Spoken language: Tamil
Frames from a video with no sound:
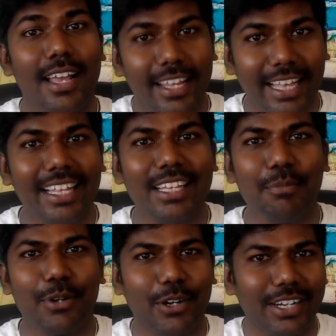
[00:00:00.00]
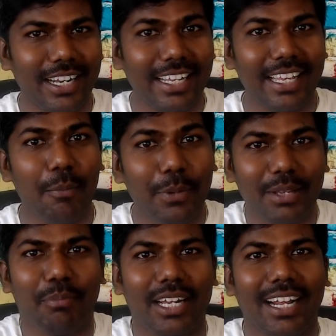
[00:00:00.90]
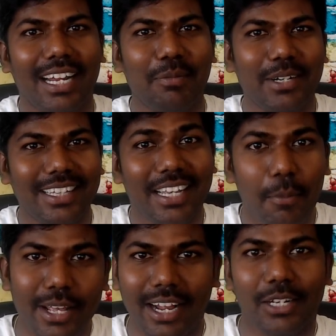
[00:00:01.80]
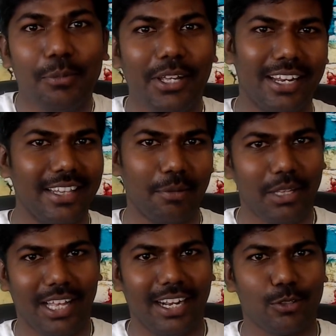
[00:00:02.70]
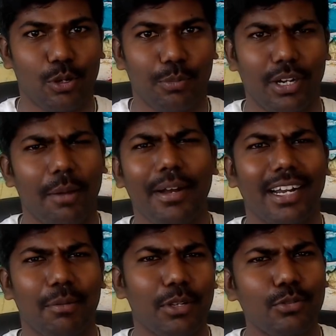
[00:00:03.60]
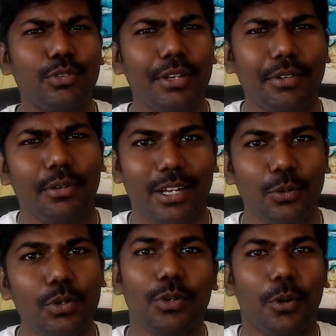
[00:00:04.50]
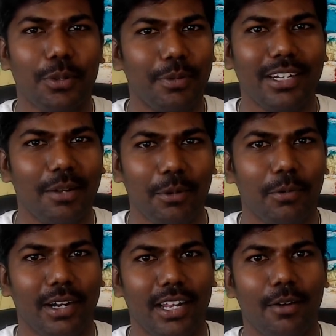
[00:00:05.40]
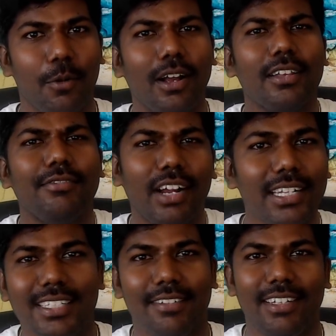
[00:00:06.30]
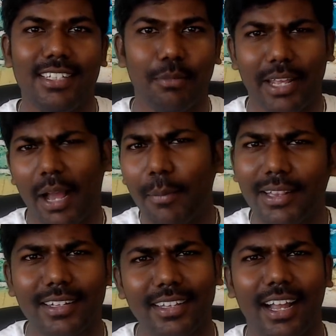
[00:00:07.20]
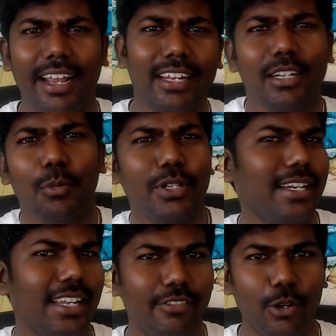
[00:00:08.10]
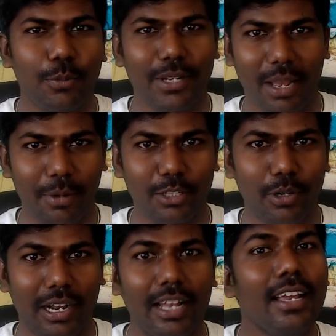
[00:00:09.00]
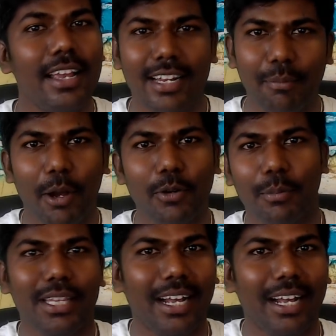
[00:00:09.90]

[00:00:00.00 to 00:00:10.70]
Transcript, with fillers: எந்தெந்த ப்ராடக்ட்டில் எப்படி பண்ண கலப்படத்தை எப்படி கண்டுபிடிக்கிறது அப்படின்னு தாங்க சொல்ல போகிறேன் ஆமாங்க நம்மளை சுற்றி வந்து ஒரு நூறு கோடி பேர் என்ன பண்ணுவாங்கன்னா உட்காந்து வளச்சி வளச்சி நம்மளை ஏமாத்துறதுக்காக என்னென்னமோ டெக்னிக் ஃபாலோ பண்ணி ஏமாத்துவாங்க நம்ம அவங்கள பற்றி